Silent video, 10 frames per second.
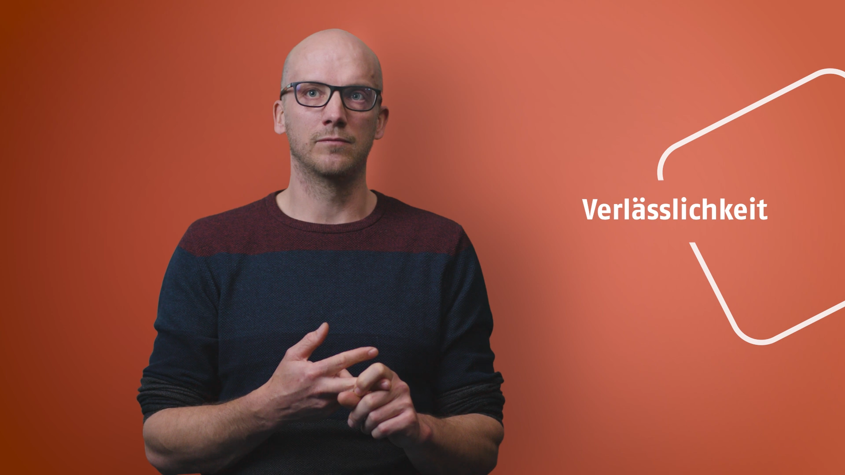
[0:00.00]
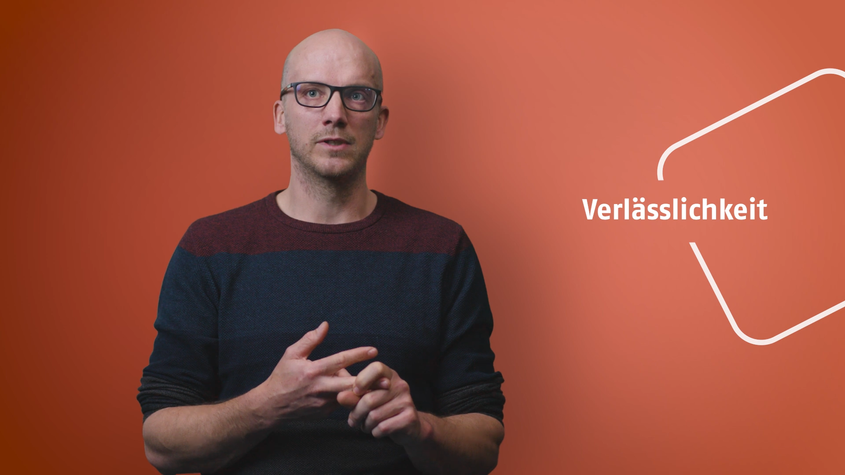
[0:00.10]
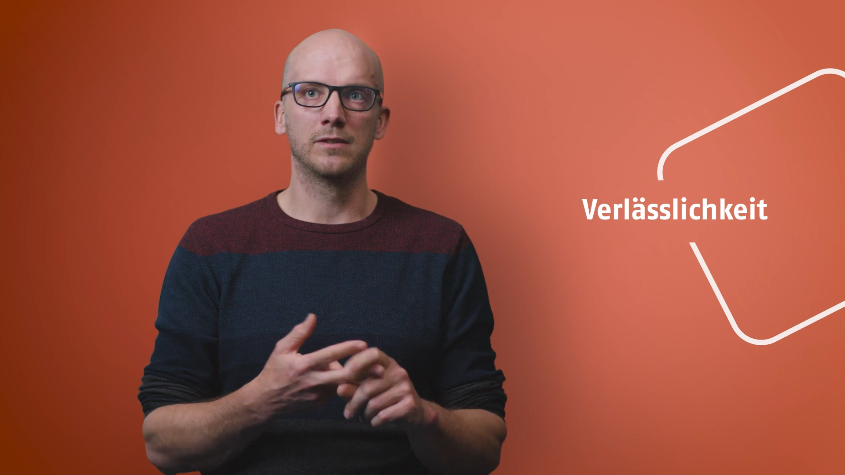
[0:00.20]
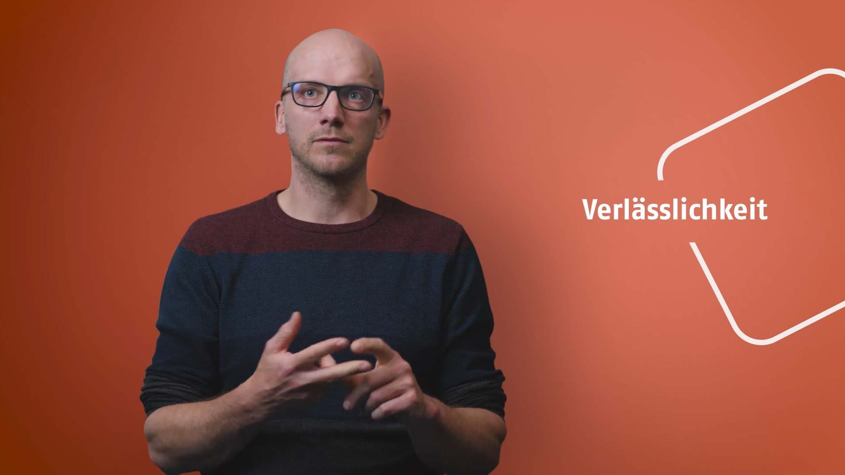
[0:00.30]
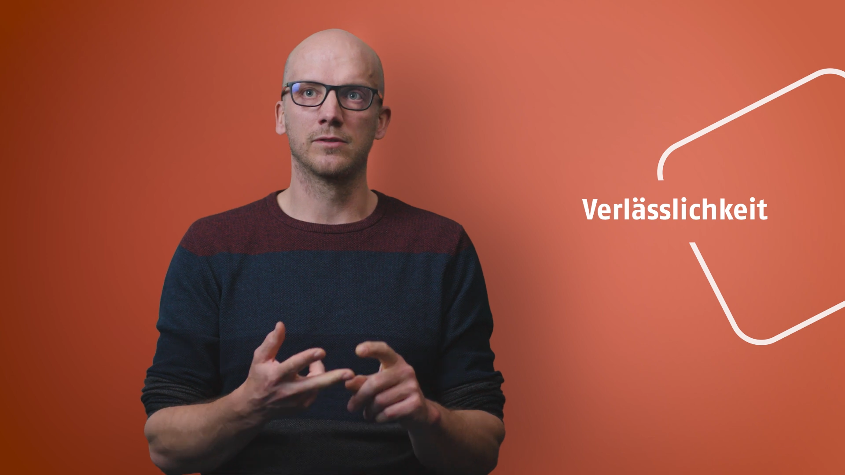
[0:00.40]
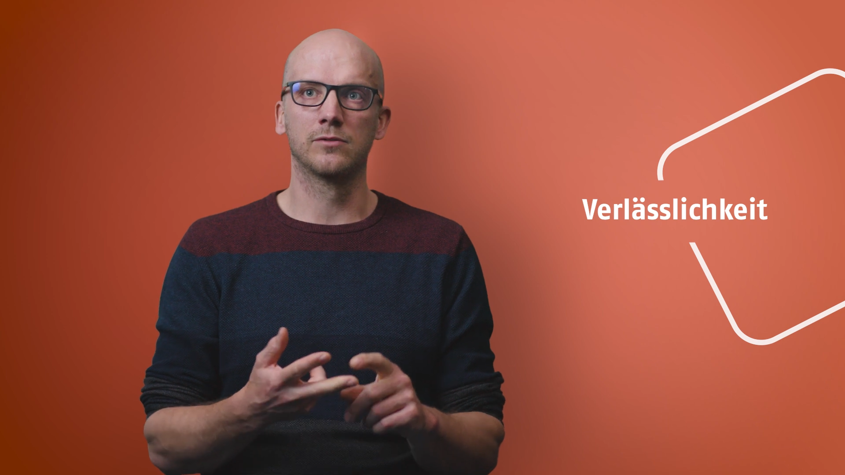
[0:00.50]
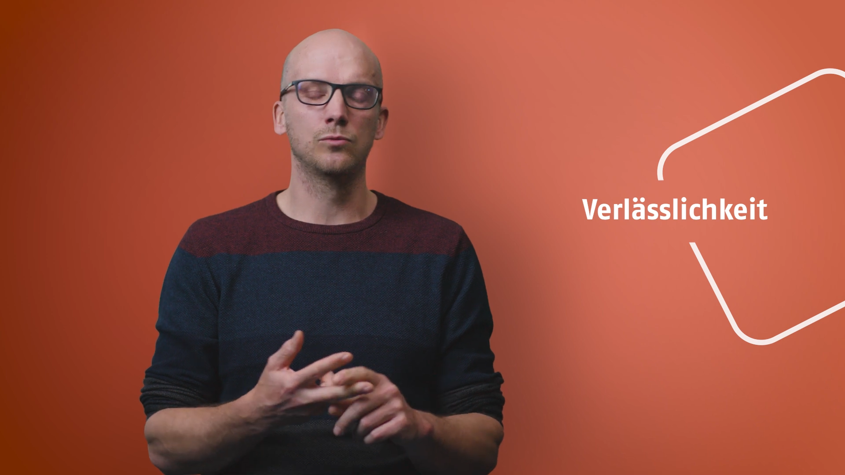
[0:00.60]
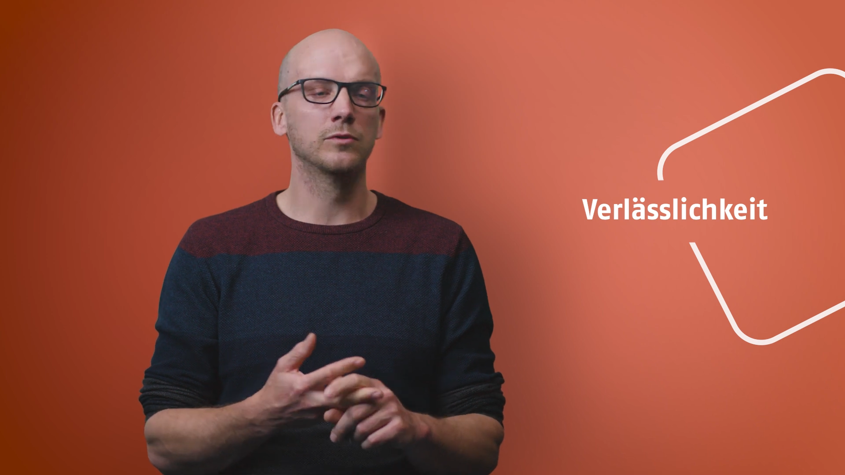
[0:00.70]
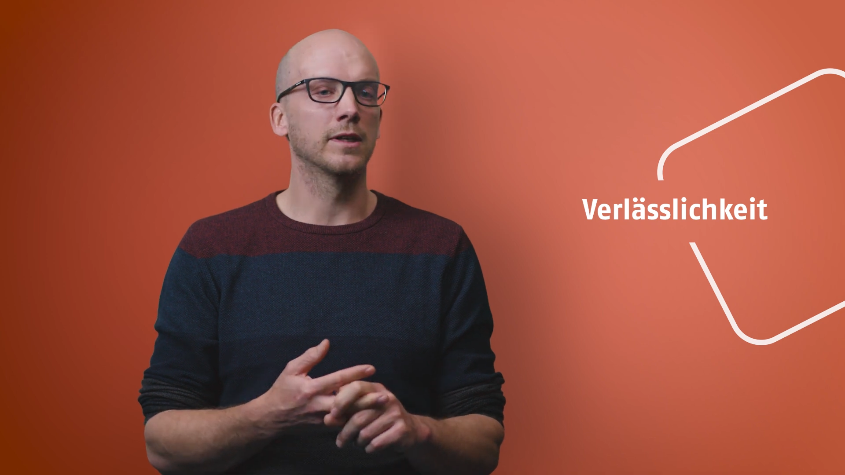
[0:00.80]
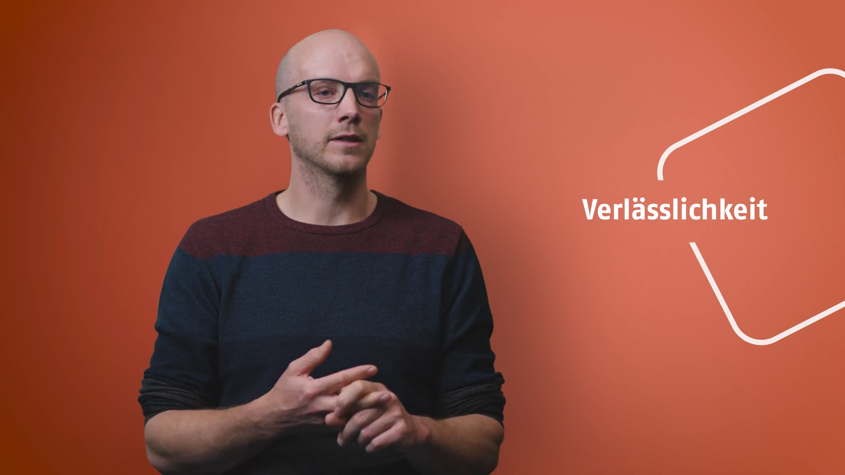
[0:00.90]
wenn ich was
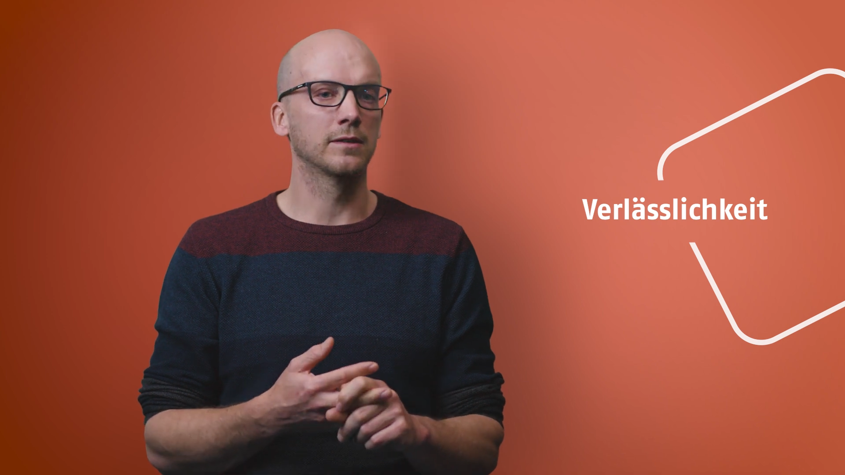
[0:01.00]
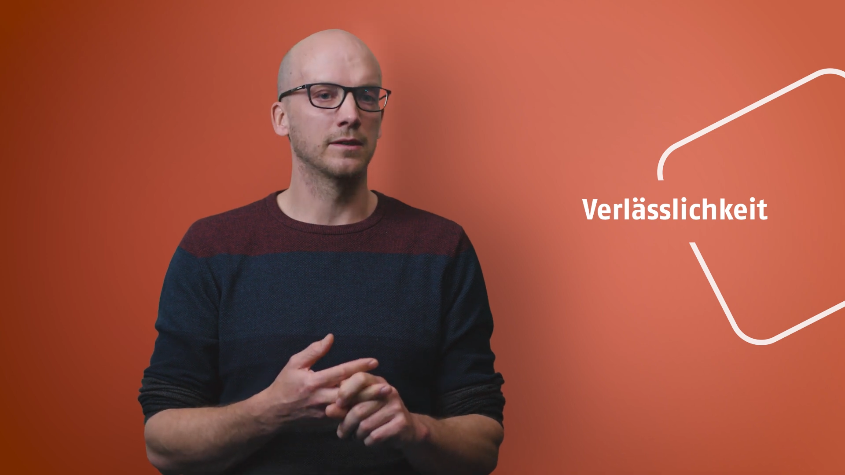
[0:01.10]
zusage,